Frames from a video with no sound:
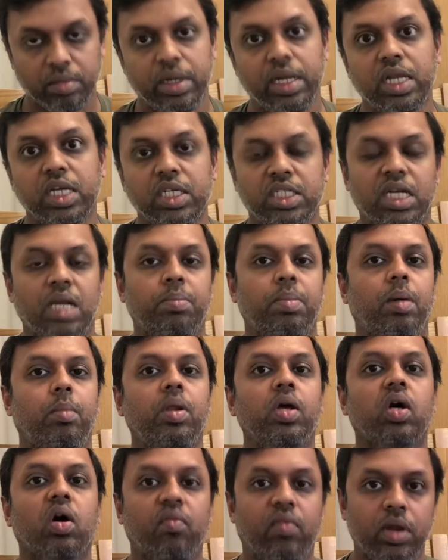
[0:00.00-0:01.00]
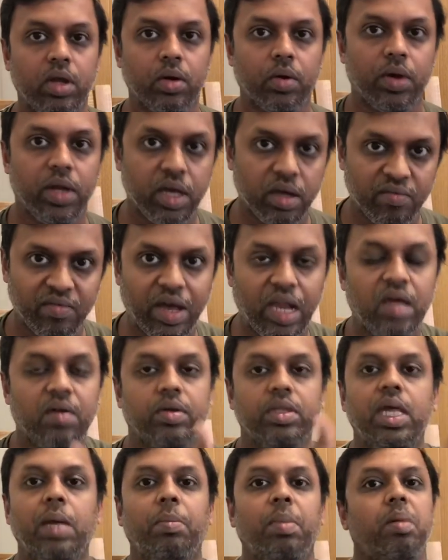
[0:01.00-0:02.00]
இனிஷியல் பப்ளிக் ஆஃபரிங்கோடைய விலை
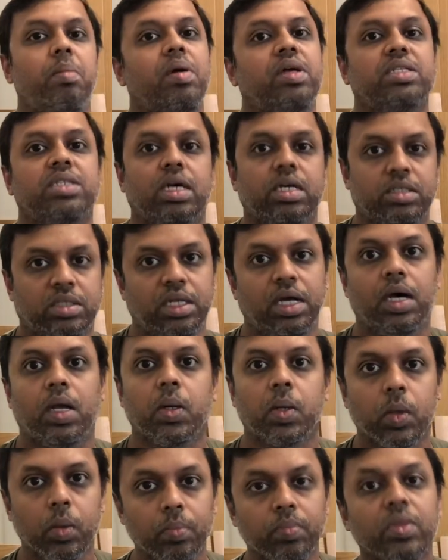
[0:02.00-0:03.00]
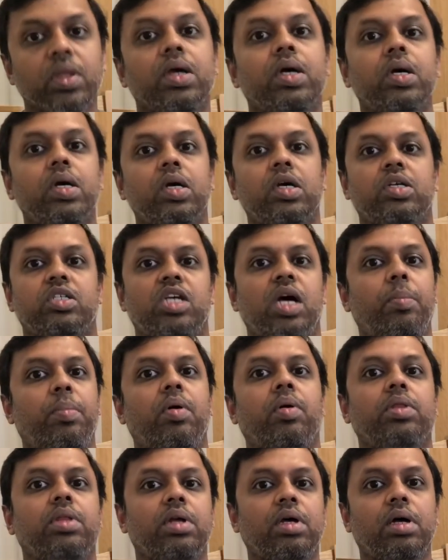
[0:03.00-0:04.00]
வந்து எப்பயுமே ஜாஸ்தியாக இருக்கும் ஸோ அப்போ
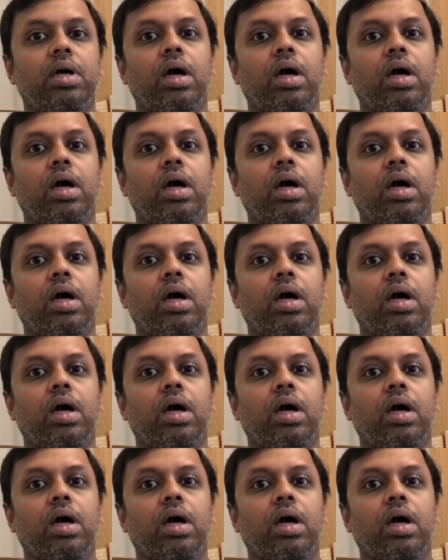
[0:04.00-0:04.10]
வந்து